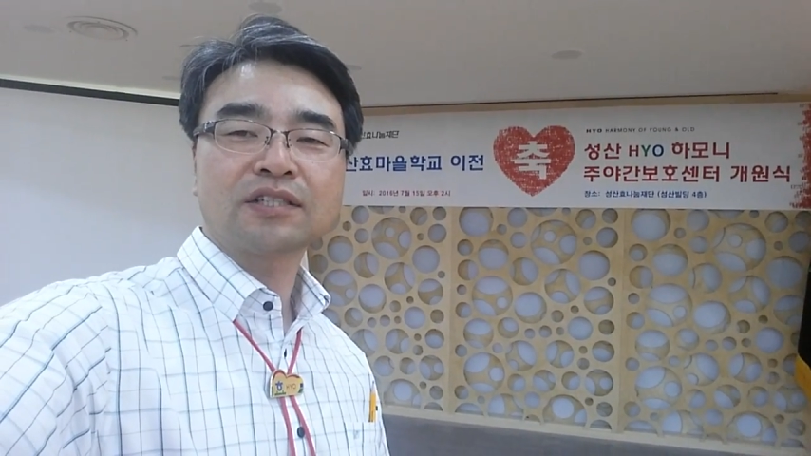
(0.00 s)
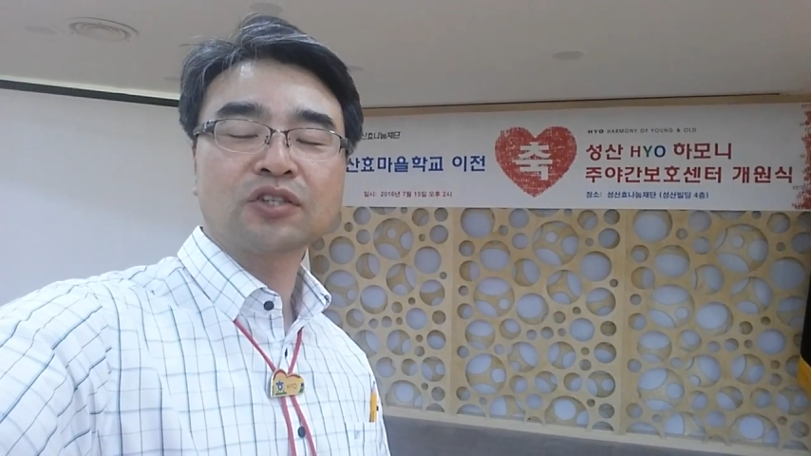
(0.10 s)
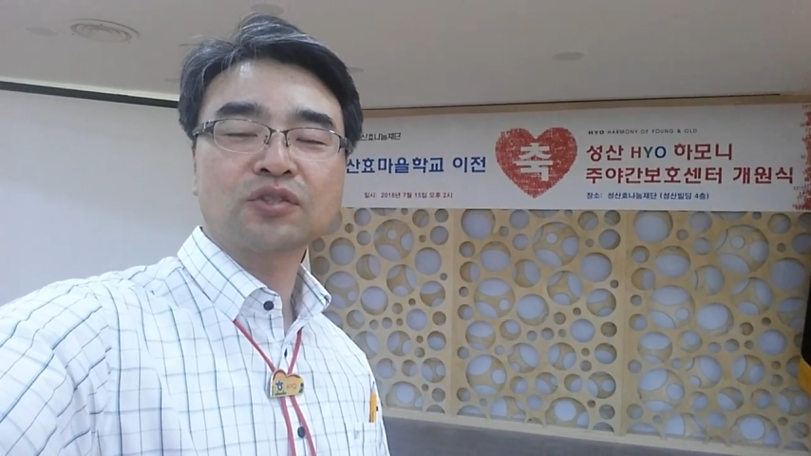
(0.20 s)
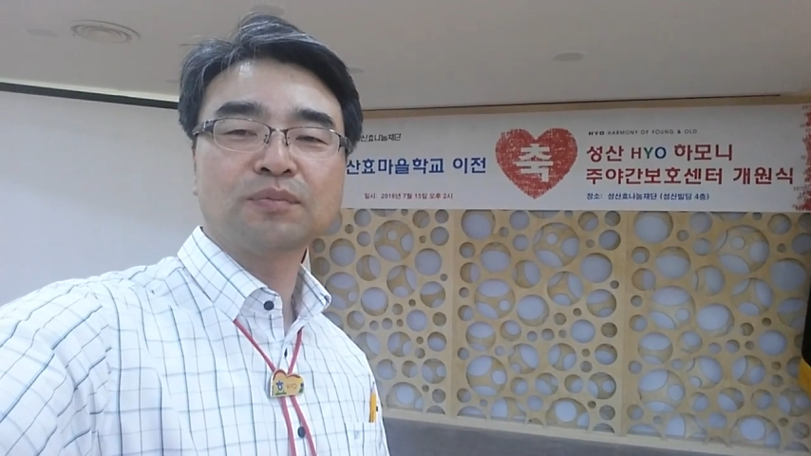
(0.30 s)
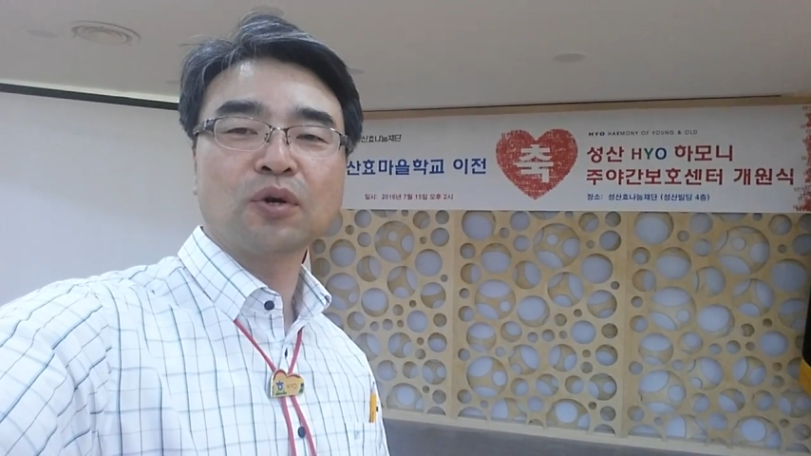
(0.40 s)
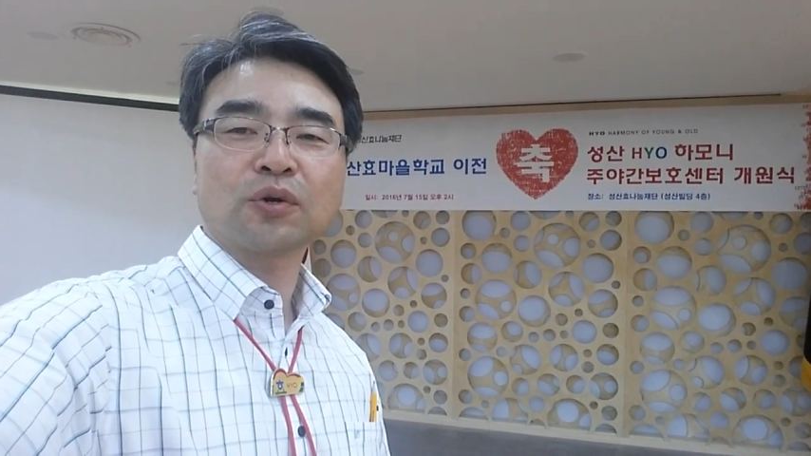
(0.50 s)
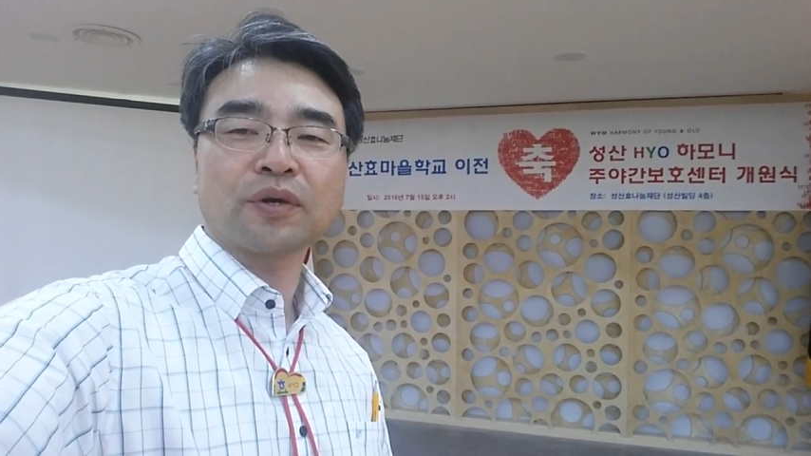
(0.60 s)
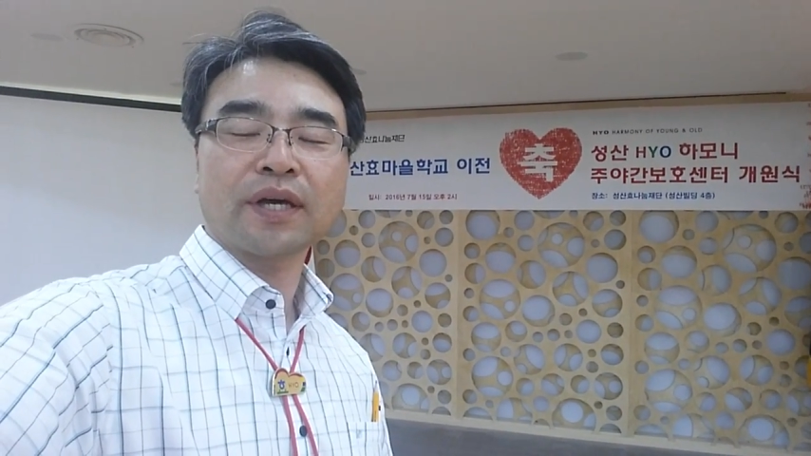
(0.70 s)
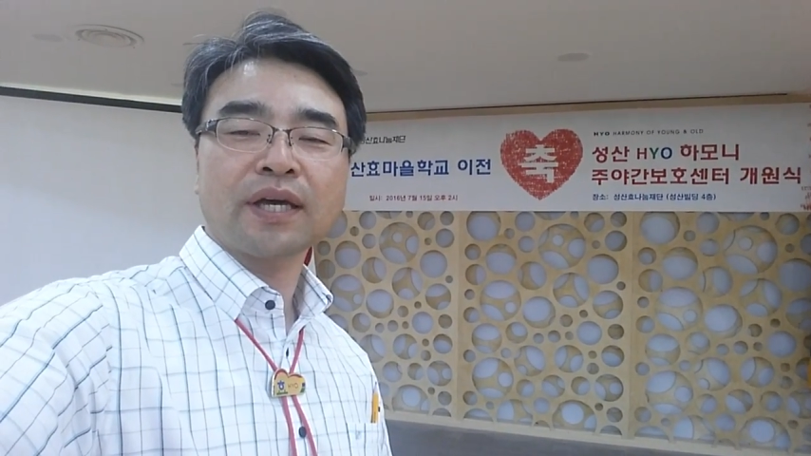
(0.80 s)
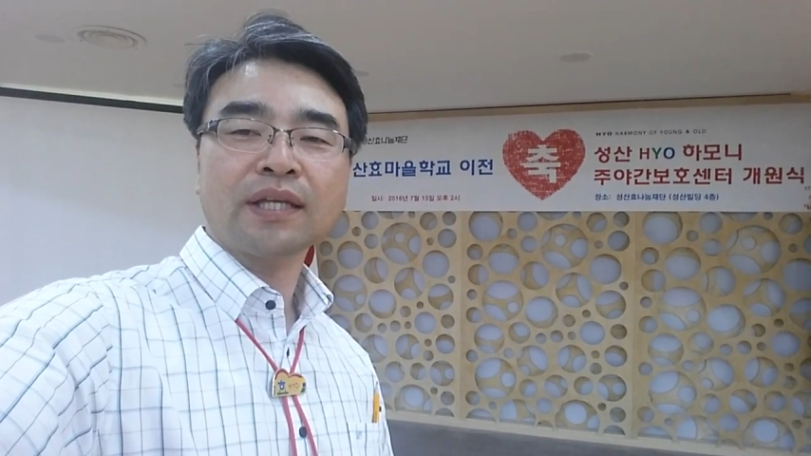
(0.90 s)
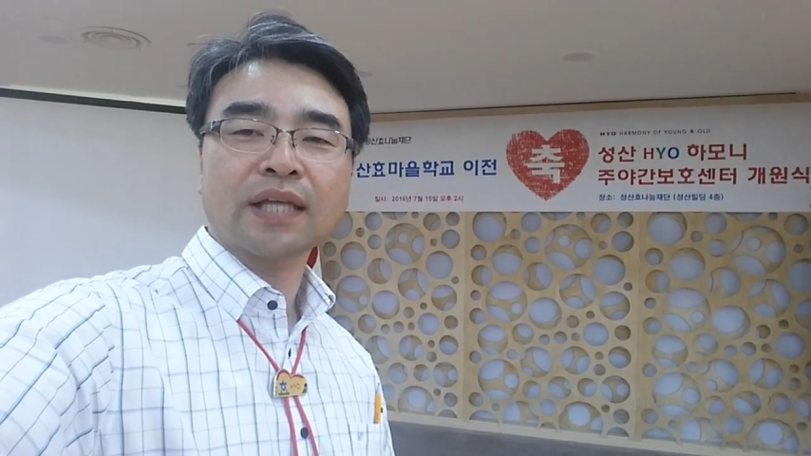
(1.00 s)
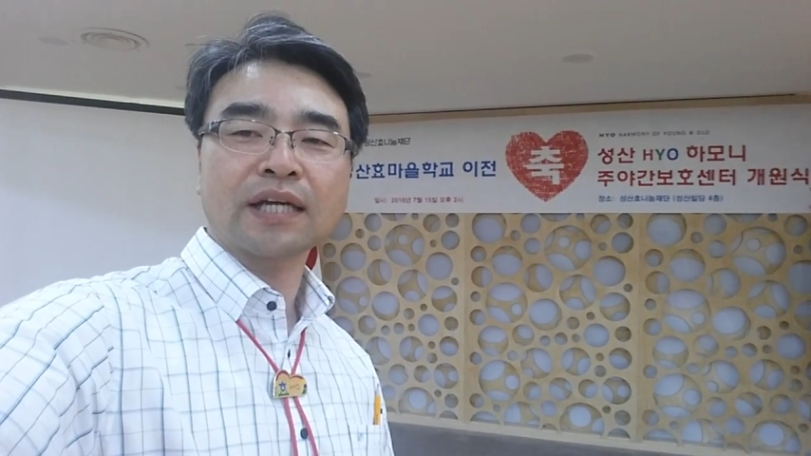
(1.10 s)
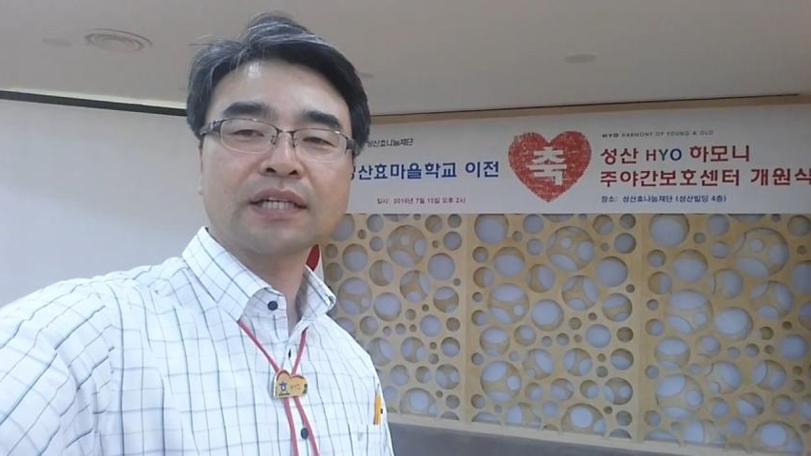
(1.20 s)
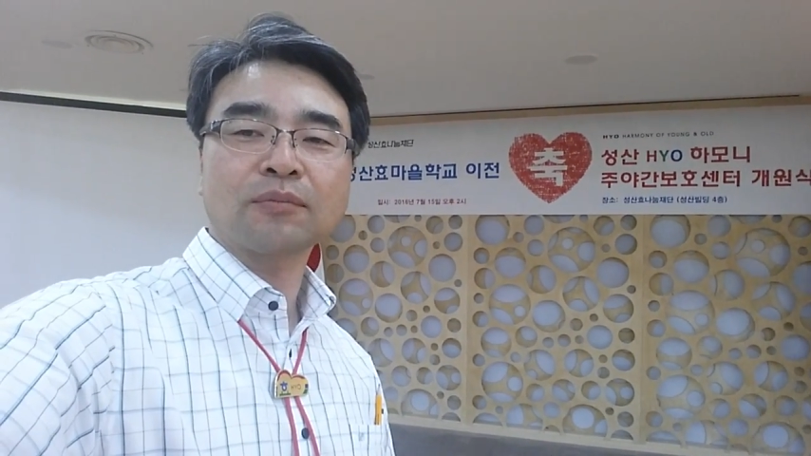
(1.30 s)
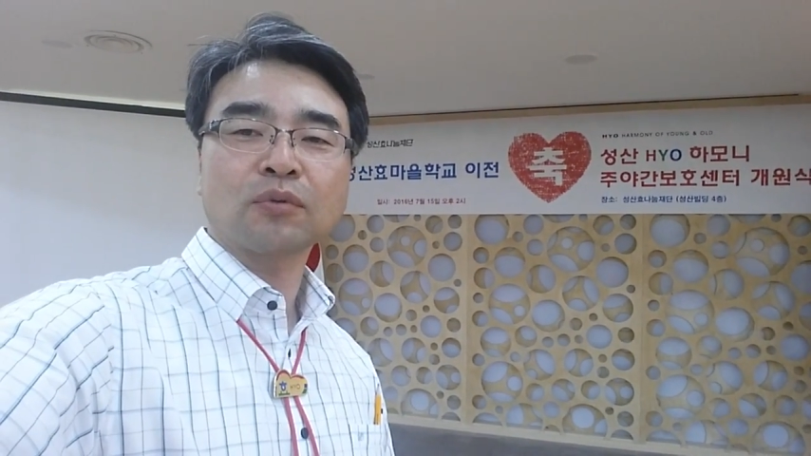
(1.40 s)
인천 순복음교회
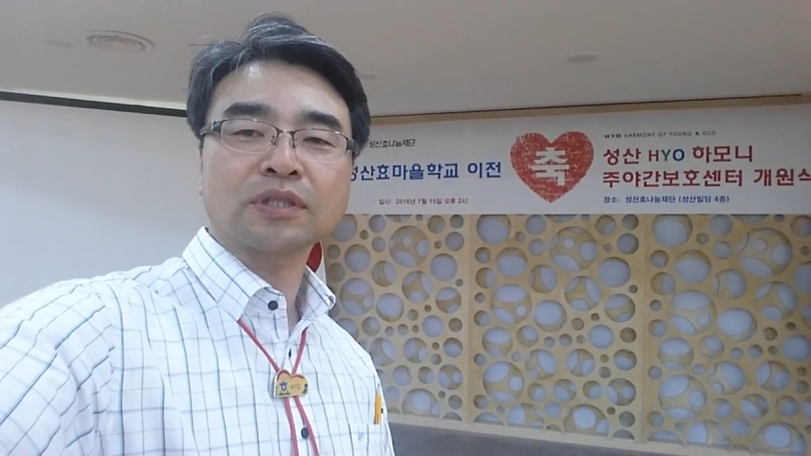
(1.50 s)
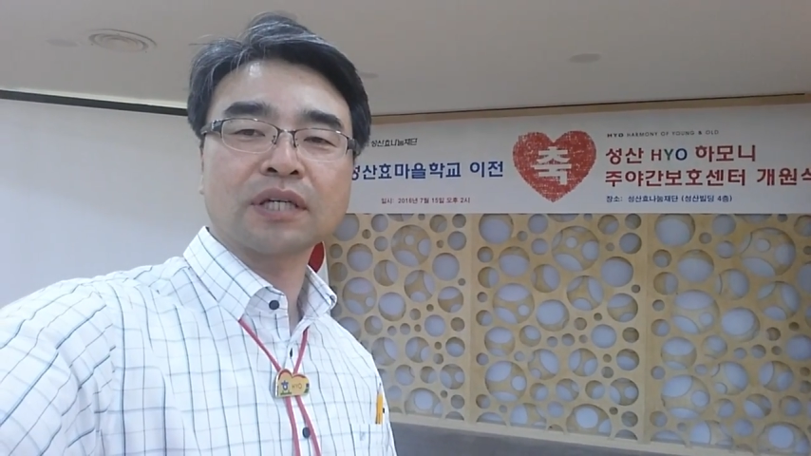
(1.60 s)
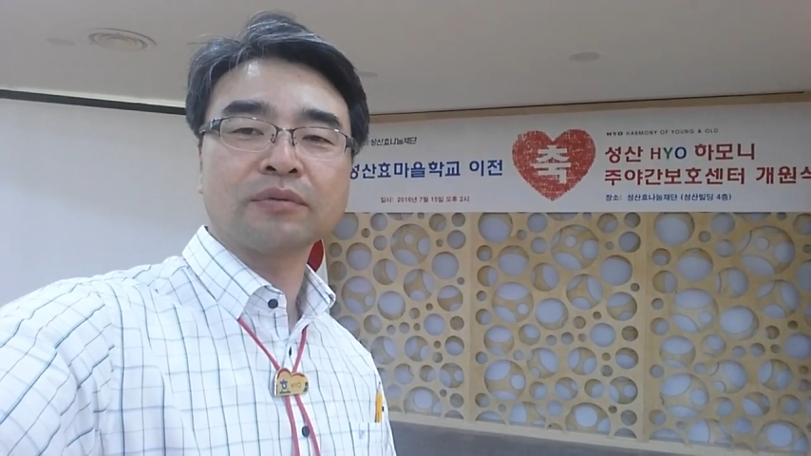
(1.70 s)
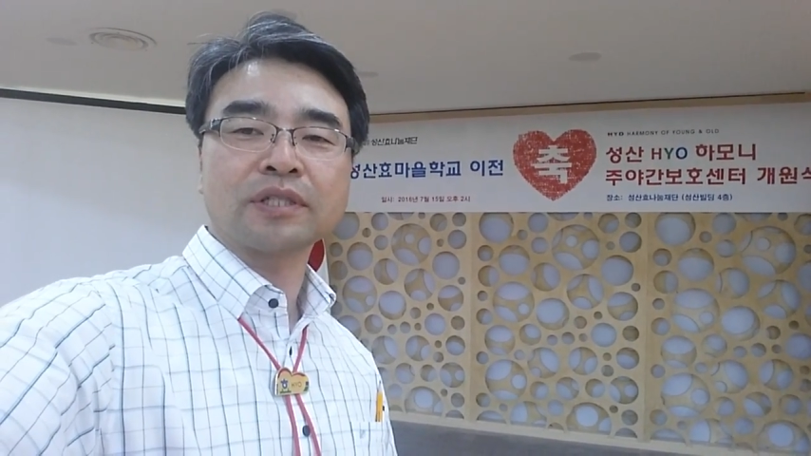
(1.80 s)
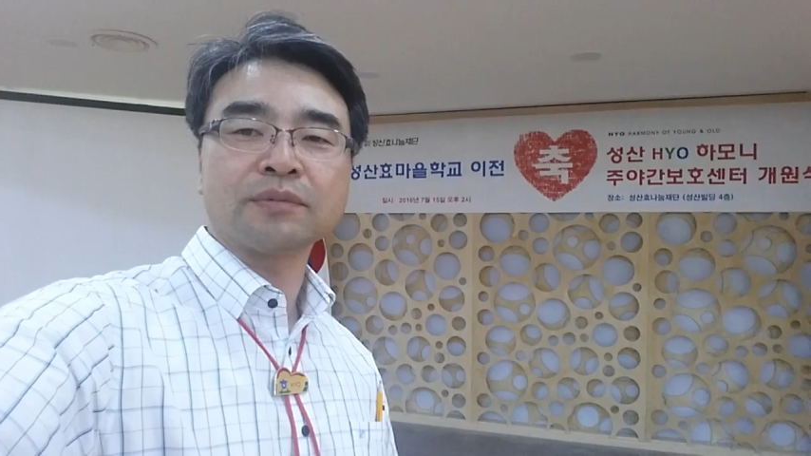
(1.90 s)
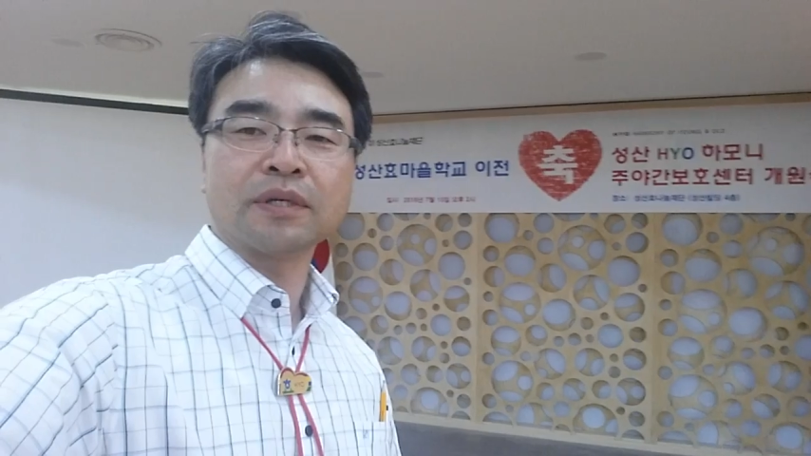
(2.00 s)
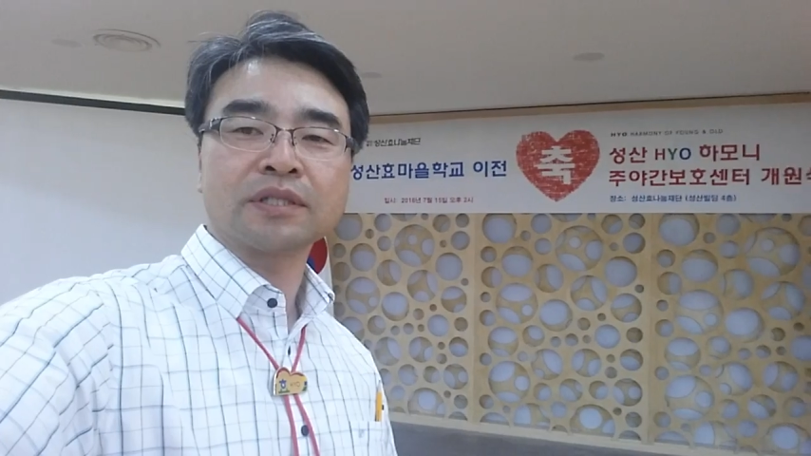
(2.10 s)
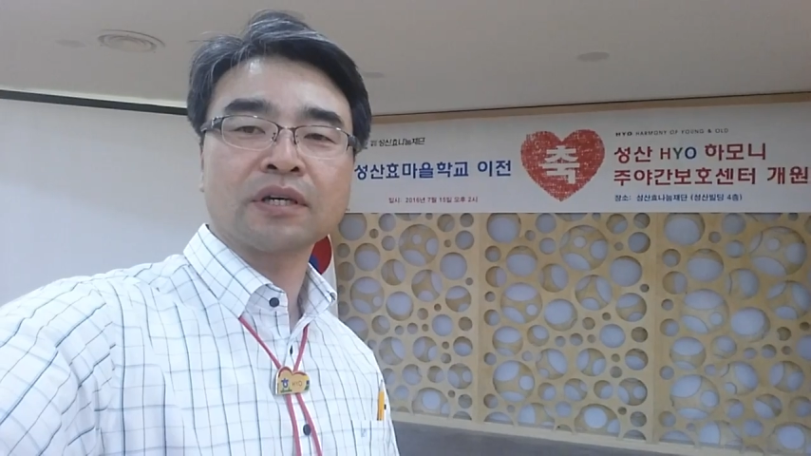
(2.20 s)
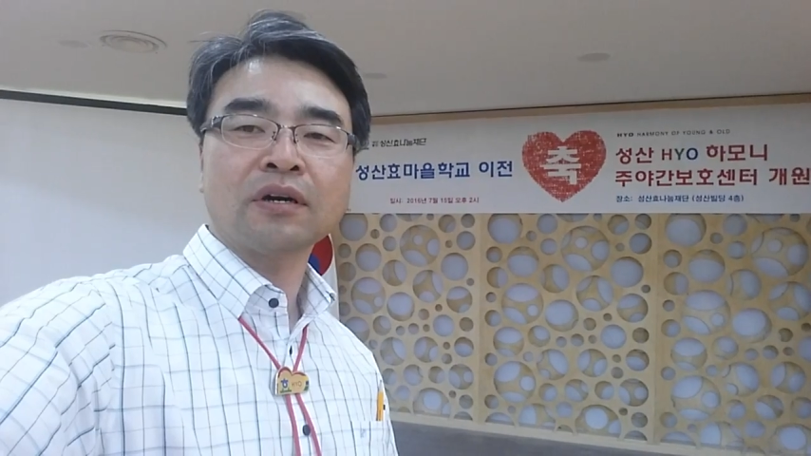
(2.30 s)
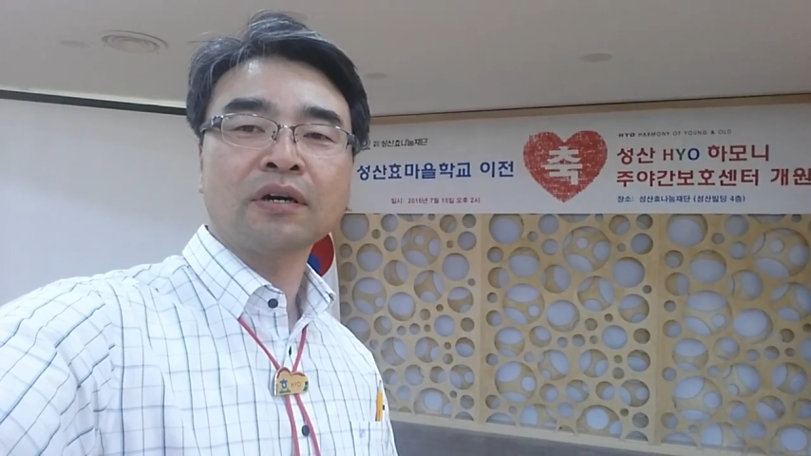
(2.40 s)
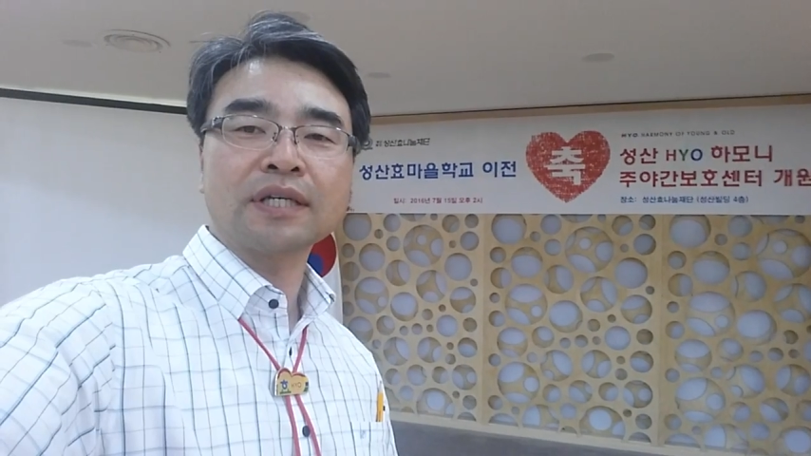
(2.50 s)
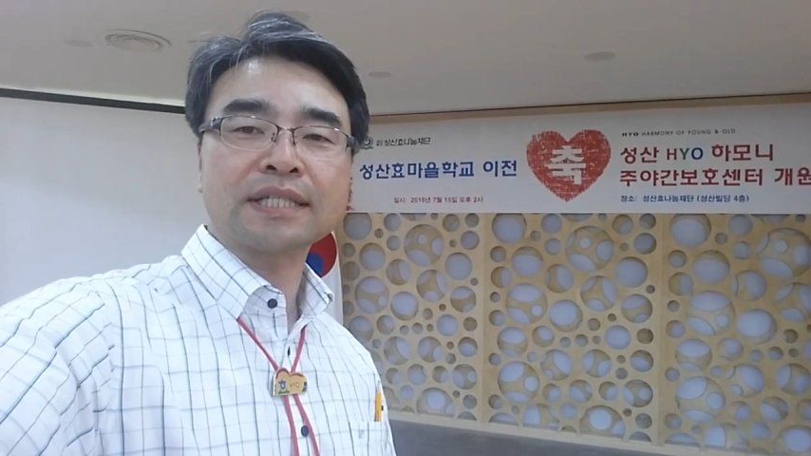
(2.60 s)
당의장 목사님이시면서